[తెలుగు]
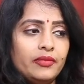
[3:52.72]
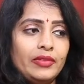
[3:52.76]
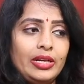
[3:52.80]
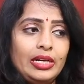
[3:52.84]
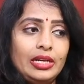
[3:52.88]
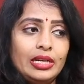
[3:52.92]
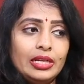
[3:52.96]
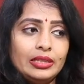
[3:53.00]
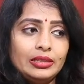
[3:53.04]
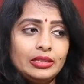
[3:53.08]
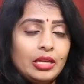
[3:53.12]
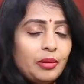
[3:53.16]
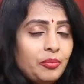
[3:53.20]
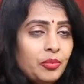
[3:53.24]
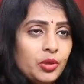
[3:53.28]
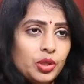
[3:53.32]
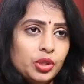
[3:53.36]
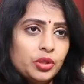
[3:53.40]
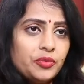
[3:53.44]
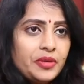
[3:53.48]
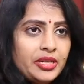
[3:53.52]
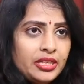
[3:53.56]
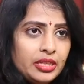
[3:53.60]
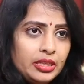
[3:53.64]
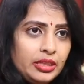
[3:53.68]
వాళ్ళ
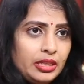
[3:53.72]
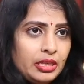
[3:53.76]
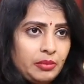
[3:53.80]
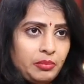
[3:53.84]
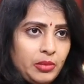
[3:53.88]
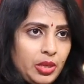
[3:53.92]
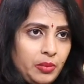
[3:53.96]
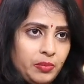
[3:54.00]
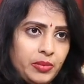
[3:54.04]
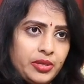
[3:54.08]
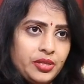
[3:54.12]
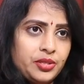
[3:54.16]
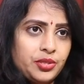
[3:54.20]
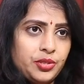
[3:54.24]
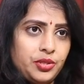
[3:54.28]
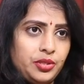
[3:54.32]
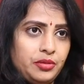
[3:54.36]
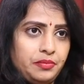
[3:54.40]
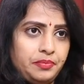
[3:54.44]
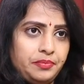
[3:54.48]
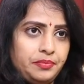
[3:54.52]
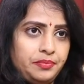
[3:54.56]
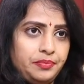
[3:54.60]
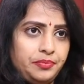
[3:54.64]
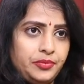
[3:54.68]
తమ్ముడు ద్వారా ఈ అమ్మాయి
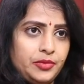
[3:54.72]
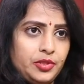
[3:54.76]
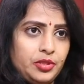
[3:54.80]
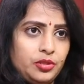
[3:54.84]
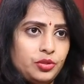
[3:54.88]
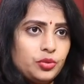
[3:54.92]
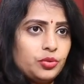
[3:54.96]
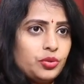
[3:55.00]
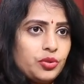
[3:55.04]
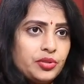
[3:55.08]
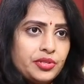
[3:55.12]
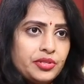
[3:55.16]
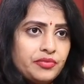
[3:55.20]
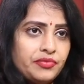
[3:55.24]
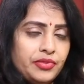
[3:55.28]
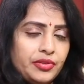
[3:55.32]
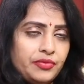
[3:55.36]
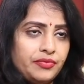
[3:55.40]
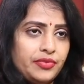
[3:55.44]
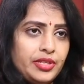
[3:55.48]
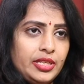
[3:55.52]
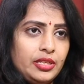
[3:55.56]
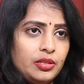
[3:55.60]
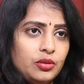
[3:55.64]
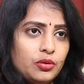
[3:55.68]
పరిచయం టూ థౌజండ్
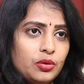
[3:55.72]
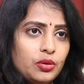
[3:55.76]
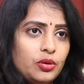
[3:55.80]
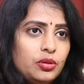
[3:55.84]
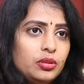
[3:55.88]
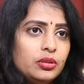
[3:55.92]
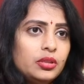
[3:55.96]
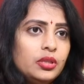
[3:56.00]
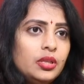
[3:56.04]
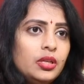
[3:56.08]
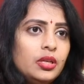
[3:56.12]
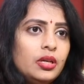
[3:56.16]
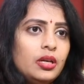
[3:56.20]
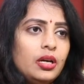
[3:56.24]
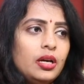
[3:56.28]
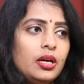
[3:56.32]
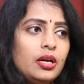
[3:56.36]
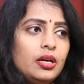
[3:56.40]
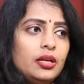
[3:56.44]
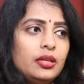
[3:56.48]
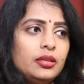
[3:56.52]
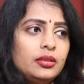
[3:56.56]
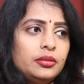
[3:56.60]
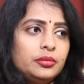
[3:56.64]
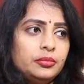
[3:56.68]
ఫిఫ్టీన్లో
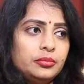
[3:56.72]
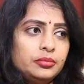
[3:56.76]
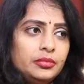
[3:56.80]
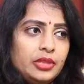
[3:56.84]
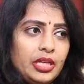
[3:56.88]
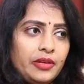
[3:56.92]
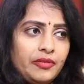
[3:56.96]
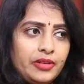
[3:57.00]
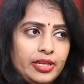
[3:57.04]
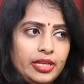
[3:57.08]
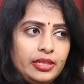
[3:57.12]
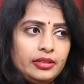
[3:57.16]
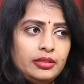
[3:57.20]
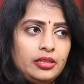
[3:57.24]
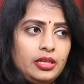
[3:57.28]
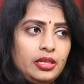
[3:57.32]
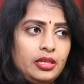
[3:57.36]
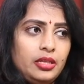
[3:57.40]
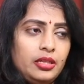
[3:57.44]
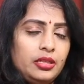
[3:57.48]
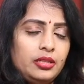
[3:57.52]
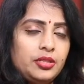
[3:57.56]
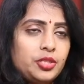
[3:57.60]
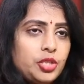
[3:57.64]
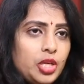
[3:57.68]
ఎవరైతే
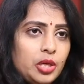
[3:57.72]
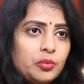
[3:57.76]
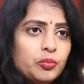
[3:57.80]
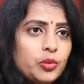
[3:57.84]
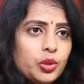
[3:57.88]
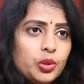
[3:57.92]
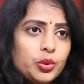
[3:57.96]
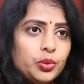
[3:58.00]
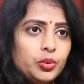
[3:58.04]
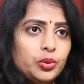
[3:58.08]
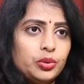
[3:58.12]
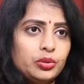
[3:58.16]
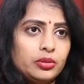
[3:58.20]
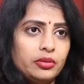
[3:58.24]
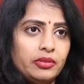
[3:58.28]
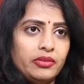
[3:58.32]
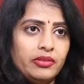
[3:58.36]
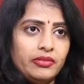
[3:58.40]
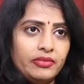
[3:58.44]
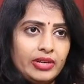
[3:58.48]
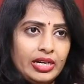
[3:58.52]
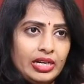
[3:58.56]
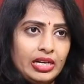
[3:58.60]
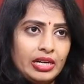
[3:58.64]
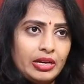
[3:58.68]
షణ్ముఖ్
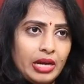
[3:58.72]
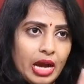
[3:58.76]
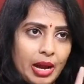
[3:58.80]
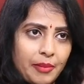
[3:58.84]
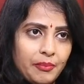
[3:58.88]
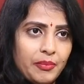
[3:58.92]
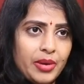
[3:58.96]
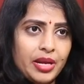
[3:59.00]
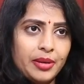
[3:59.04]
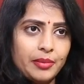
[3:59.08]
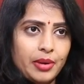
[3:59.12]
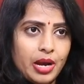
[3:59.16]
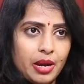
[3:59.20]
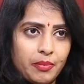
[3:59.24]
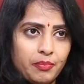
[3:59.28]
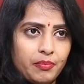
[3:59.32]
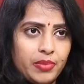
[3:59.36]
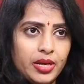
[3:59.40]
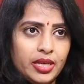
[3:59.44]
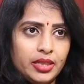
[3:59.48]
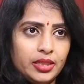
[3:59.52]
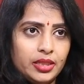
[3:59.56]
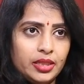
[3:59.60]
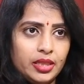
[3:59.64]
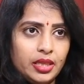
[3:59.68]
వాళ్ళ అమ్మాయి
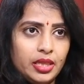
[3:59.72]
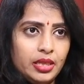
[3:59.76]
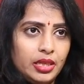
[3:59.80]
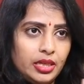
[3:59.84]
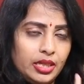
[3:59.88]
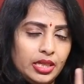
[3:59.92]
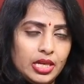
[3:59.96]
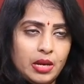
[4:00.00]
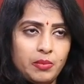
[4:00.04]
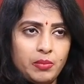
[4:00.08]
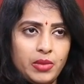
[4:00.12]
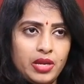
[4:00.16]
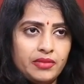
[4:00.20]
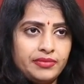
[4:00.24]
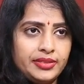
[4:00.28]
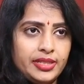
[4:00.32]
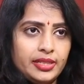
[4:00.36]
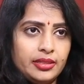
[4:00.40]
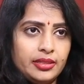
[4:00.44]
అబ్బాయికి ఈ అమ్మాయి